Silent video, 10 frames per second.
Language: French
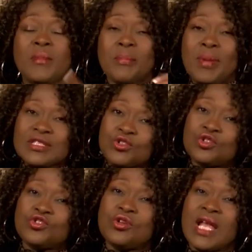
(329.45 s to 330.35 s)
Mais parce
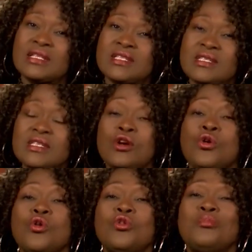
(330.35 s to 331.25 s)
que Dieu l'a dit,
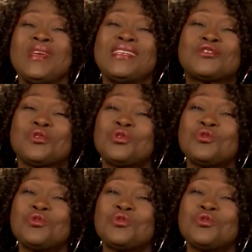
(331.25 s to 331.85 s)
obéissons